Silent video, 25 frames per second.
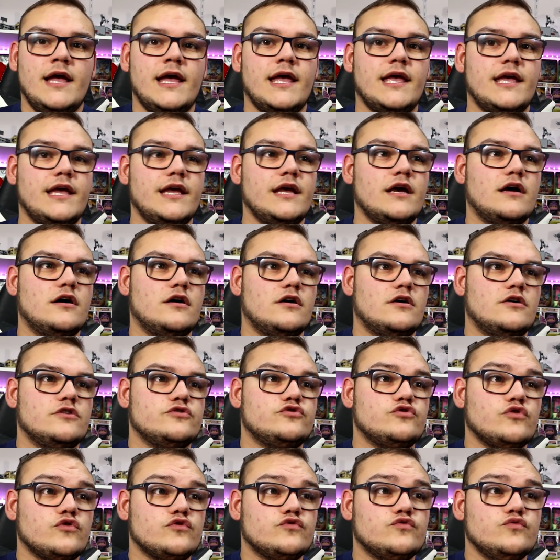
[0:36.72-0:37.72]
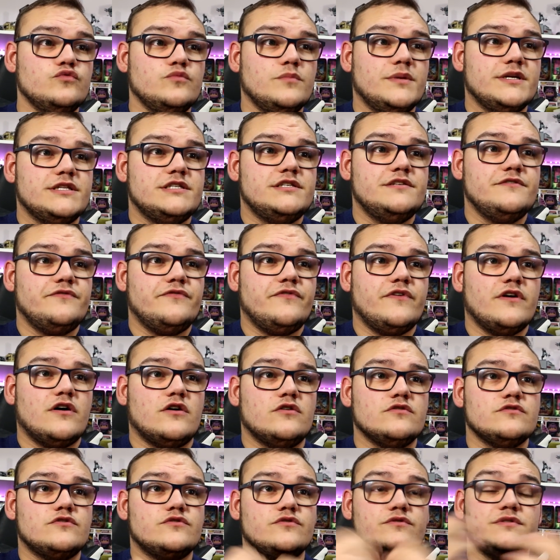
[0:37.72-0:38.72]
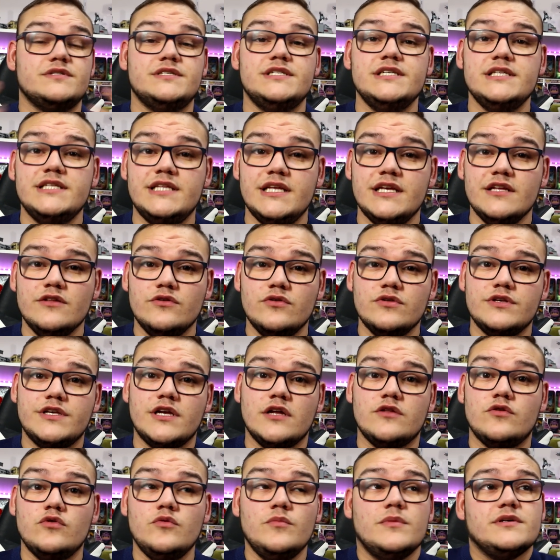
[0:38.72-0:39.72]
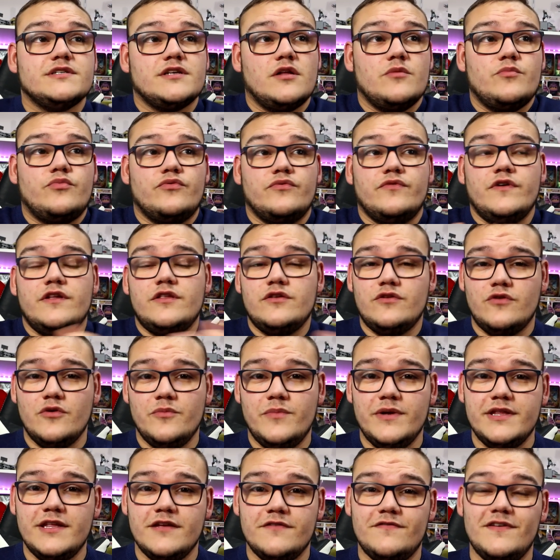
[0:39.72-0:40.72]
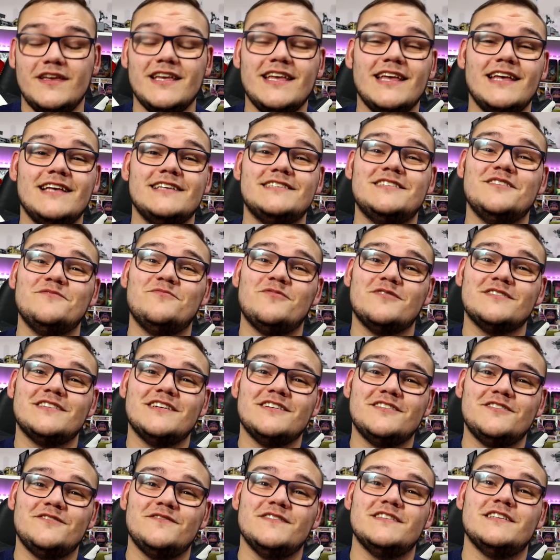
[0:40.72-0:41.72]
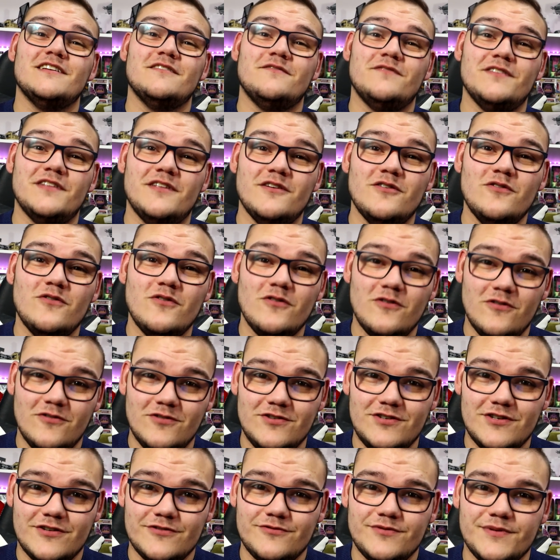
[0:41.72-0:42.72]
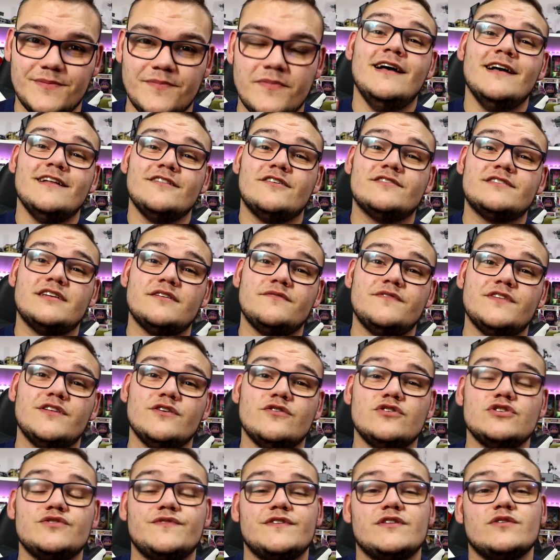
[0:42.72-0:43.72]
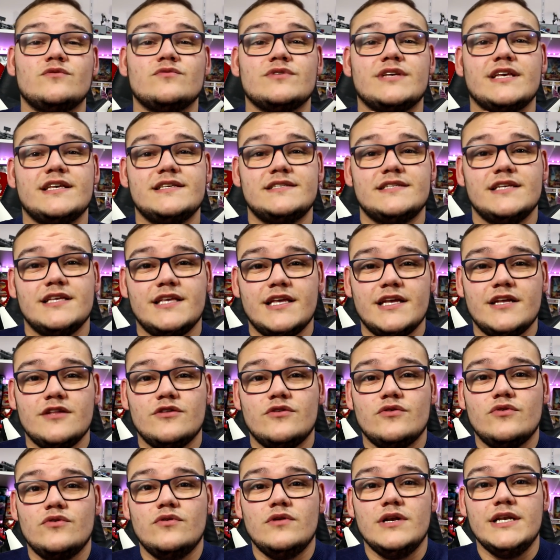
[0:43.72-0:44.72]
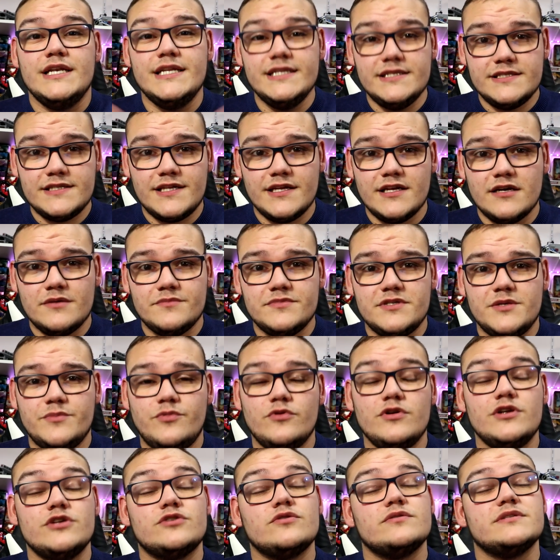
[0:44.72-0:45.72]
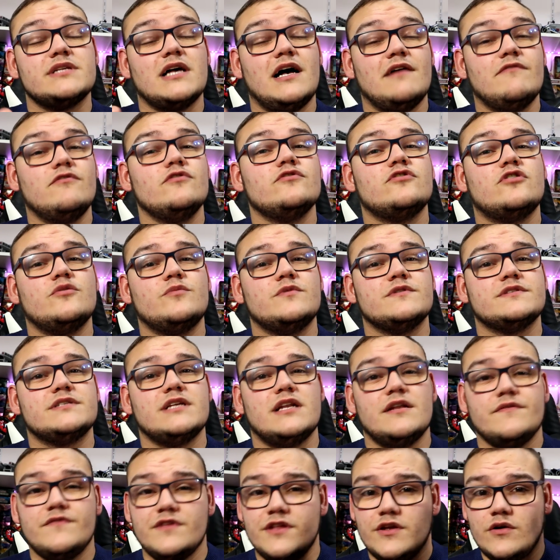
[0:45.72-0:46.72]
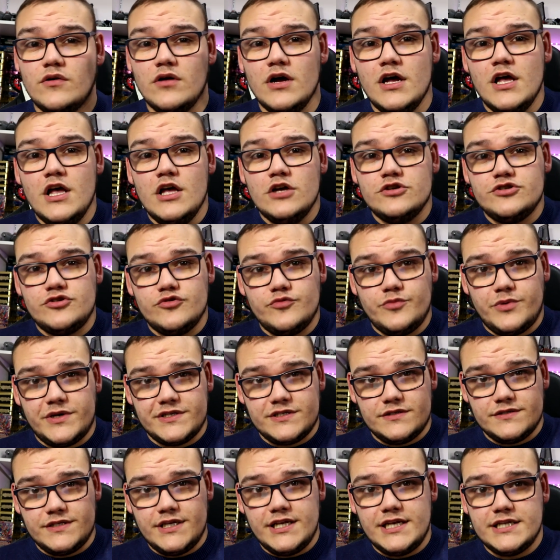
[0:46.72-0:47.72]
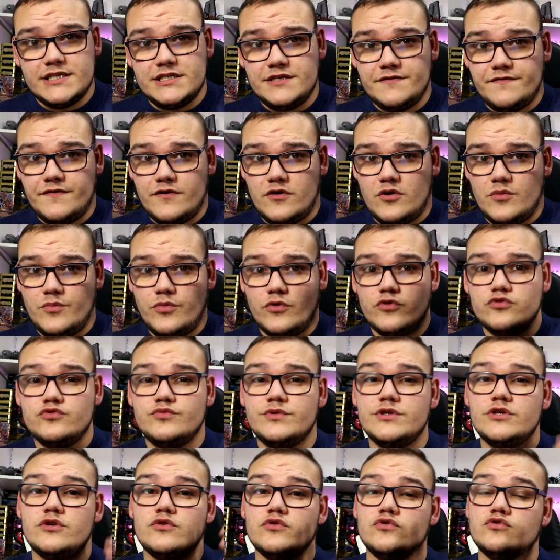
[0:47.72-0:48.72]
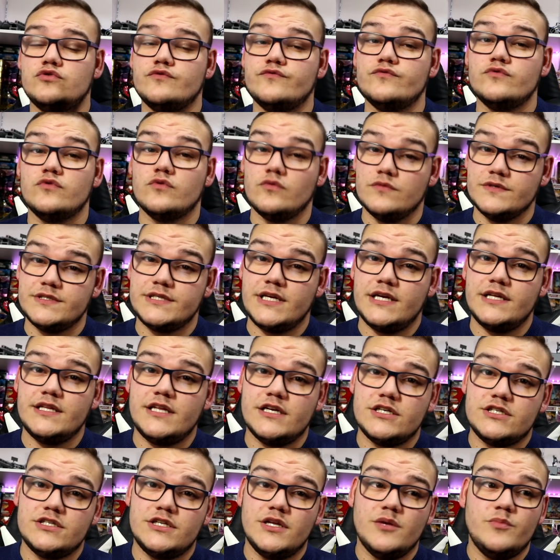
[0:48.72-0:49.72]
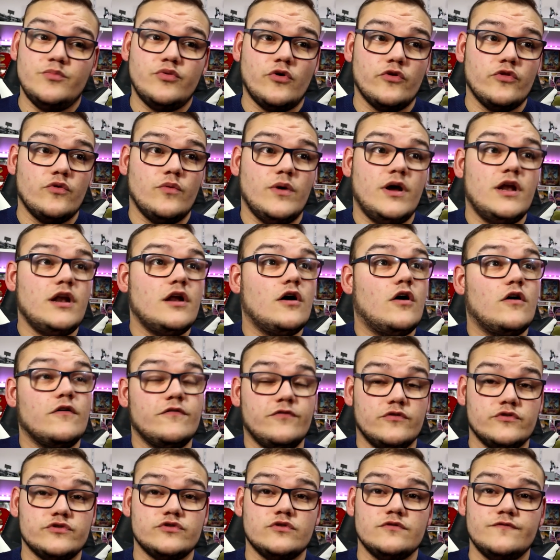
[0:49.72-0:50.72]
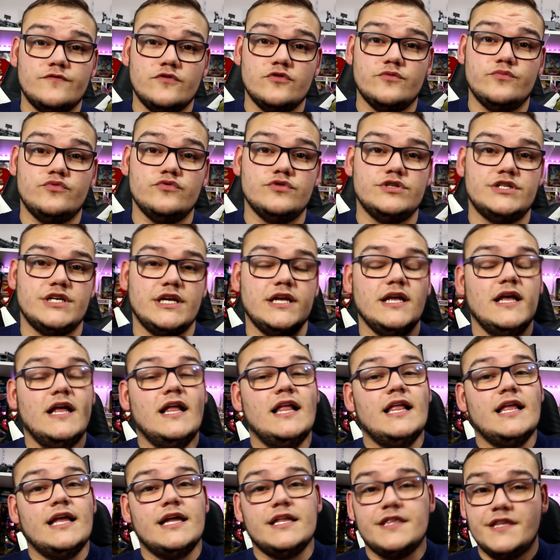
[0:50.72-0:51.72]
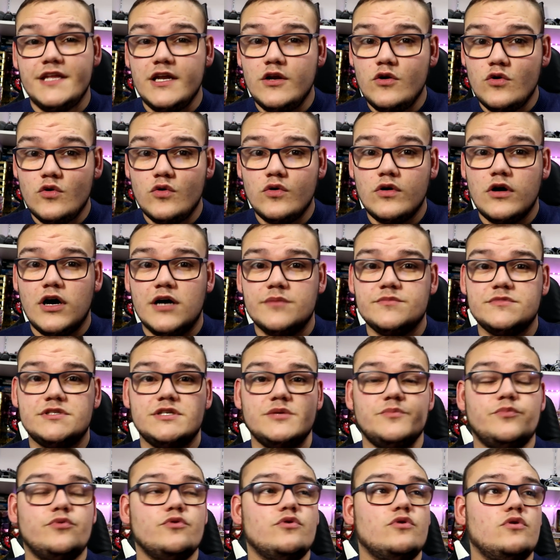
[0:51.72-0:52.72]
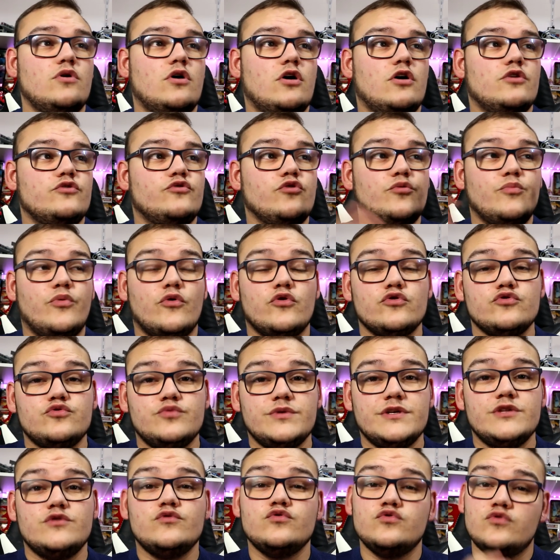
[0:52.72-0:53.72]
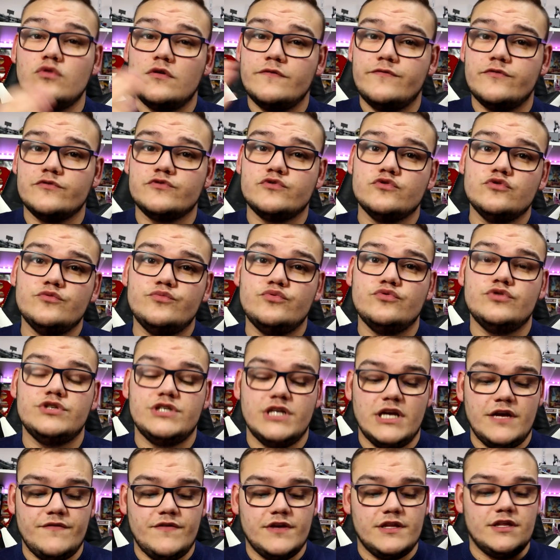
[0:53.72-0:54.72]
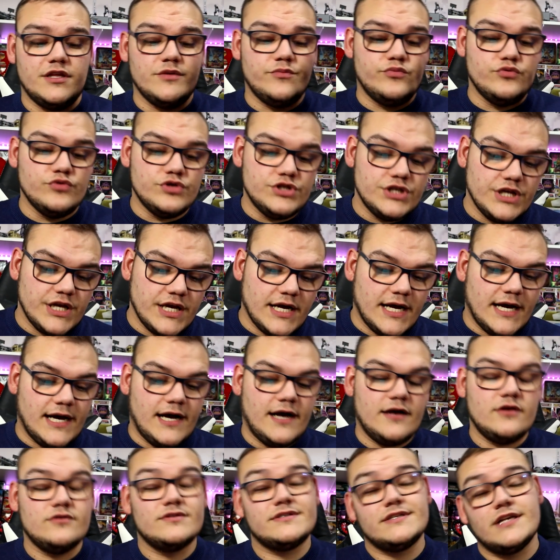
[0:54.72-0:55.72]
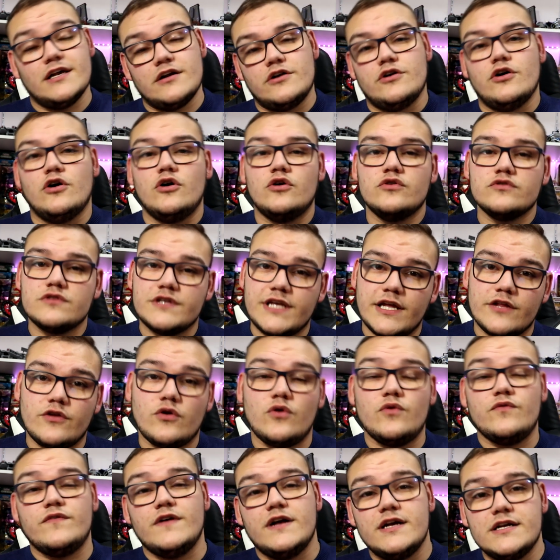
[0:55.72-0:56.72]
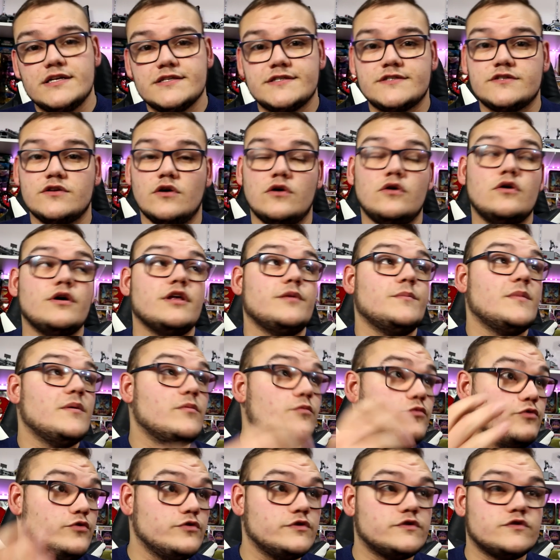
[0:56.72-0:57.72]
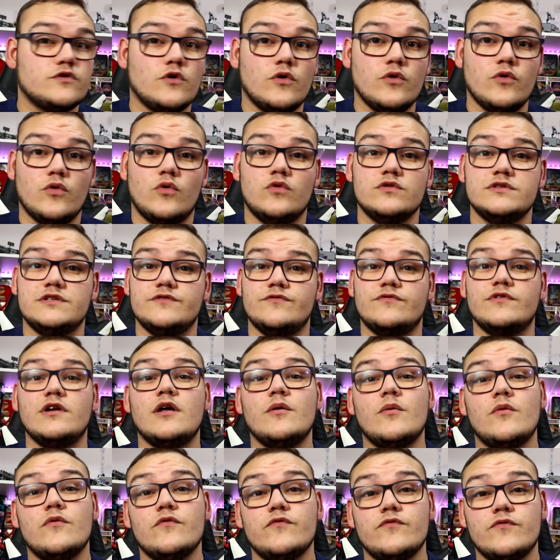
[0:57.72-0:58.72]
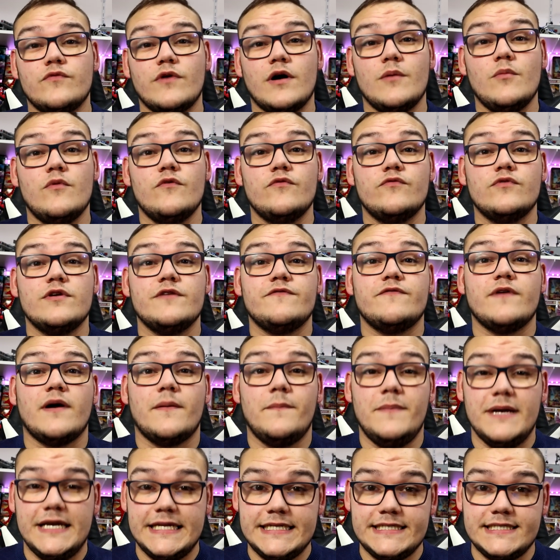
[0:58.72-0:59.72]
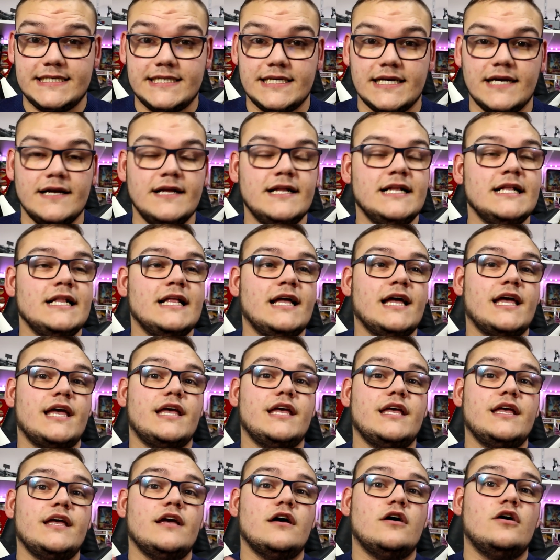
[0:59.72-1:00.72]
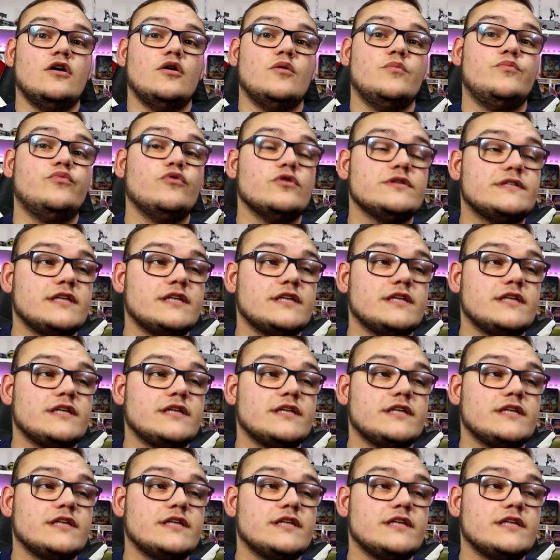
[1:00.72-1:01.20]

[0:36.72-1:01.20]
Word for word: et euh, surtout bah, différentes idées de cadeaux, bah, ça ne pouvait être que bénéfique et c'est pour ça que je fais cette vidéo aujourd'hui. Dans cette vidéo, je vais donc essayer de lister un petit peu les choses avant de commencer la vidéo. Je vais vous présenter les différents produits que je vous conseille d'acheter pour Noël en fonction de votre budget. Des lots un petit peu euh, de produits, toujours en fonction du budget, avec des budgets à 50, 80, 100 et même 200 euros si vous voulez vraiment vous voulez faire plaisir. Et euh, pour